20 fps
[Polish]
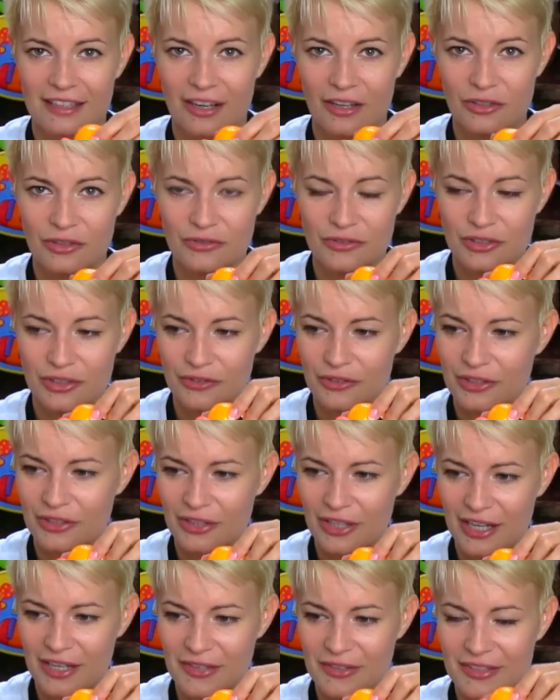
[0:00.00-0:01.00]
Oczywiście
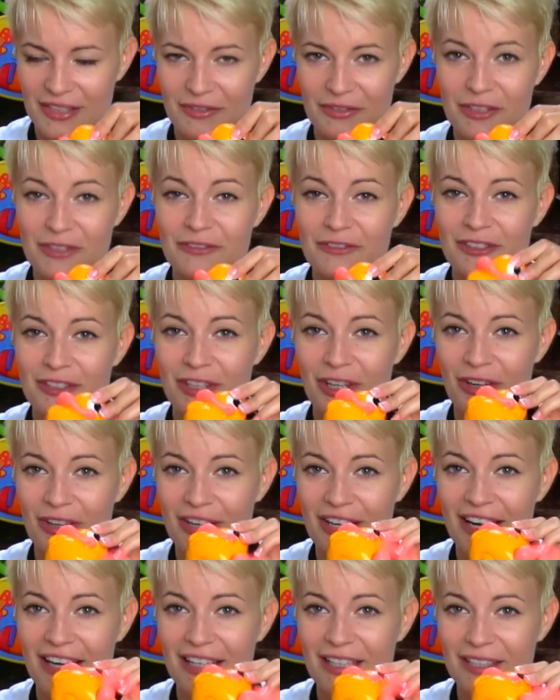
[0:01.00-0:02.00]
Wiktoria ją zawsze
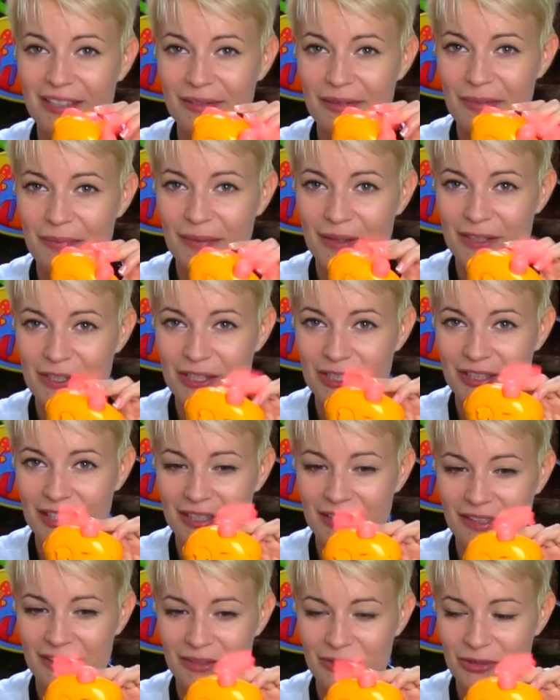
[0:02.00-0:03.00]
wyciąga i sobie patrzy
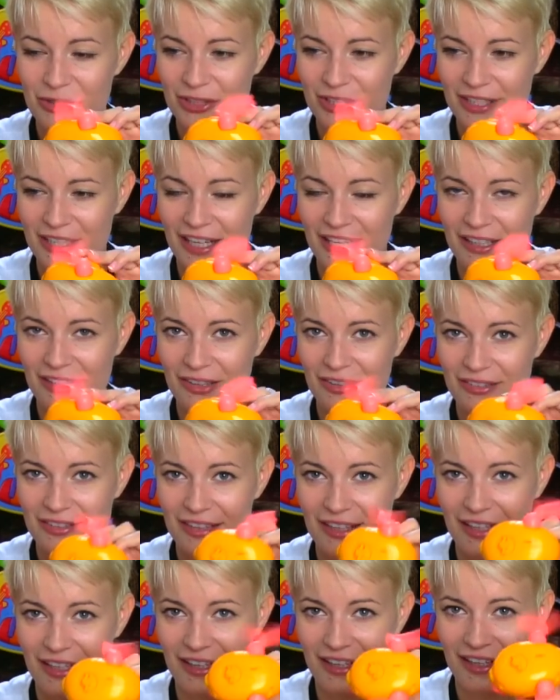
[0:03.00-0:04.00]
na te nóżki, jak
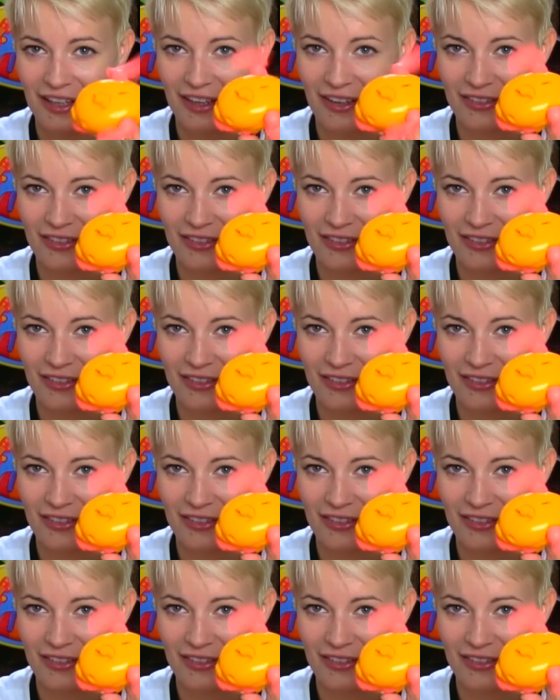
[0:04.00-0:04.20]
one,